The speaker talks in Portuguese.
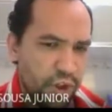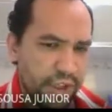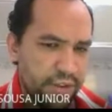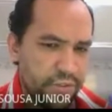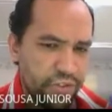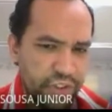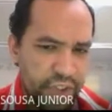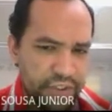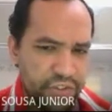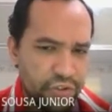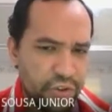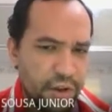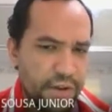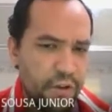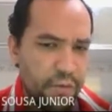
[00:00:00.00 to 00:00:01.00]
aí no chat.
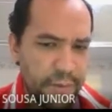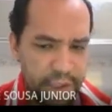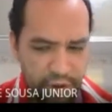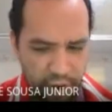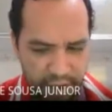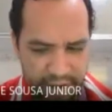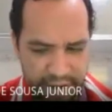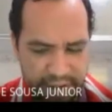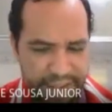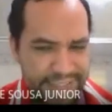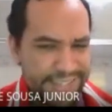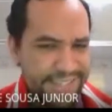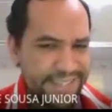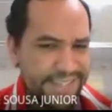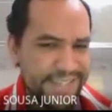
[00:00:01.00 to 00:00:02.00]
Qual é o maior?
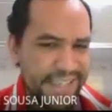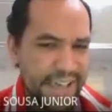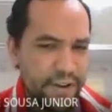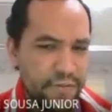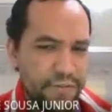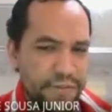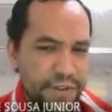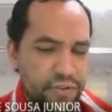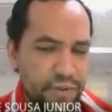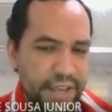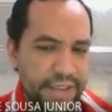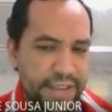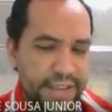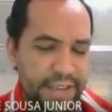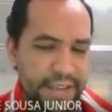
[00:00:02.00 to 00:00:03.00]

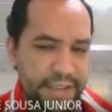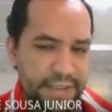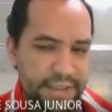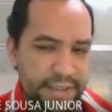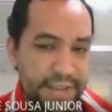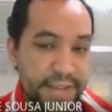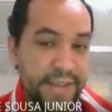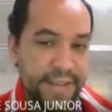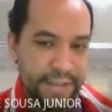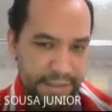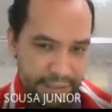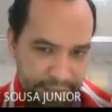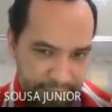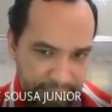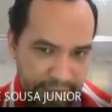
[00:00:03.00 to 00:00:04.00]
0,15
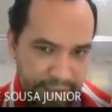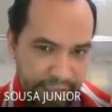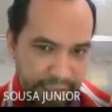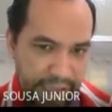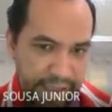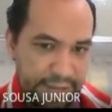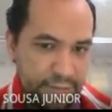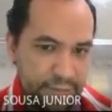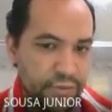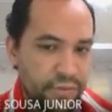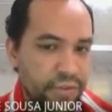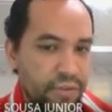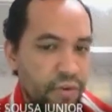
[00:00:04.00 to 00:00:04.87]
centésimos